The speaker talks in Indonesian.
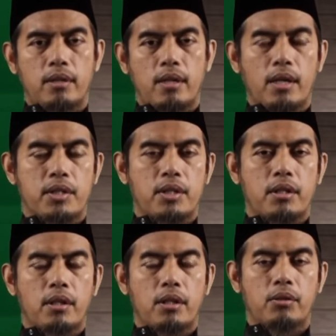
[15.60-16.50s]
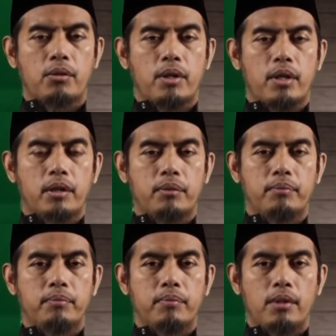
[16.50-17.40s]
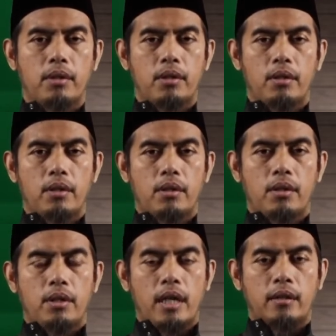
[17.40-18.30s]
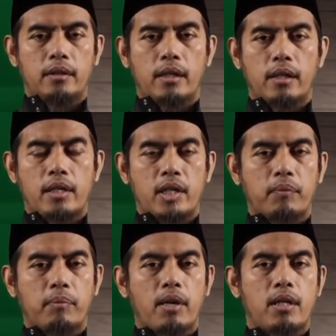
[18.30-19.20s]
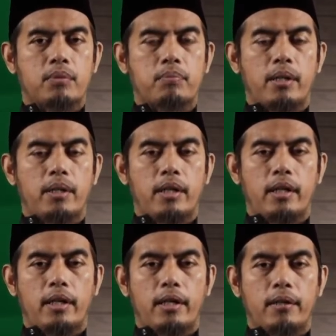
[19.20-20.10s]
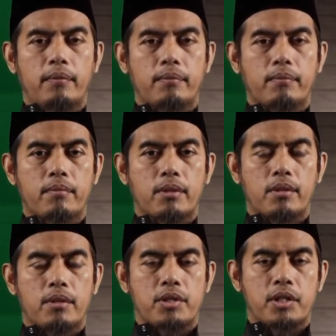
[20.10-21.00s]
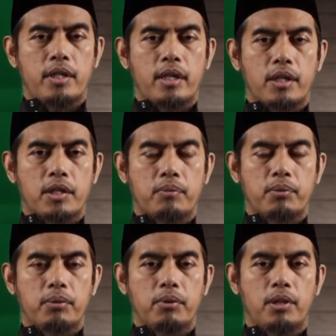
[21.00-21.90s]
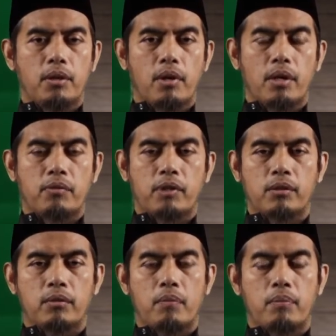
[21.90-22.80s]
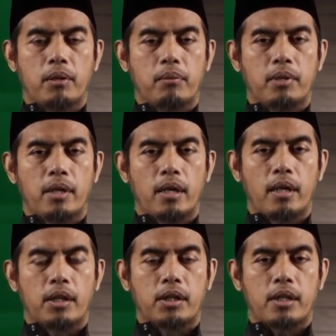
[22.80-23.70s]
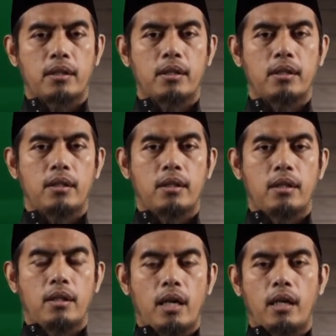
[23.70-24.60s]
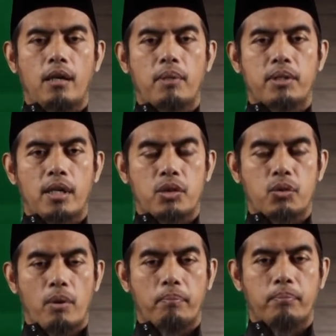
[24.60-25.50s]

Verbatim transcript: azan ya Allah wa iyakum. Di antara yang dibahas pada sidang ke-10 Dewan Fatwa Perhimpunan Al-Irsyad adalah masalah suap.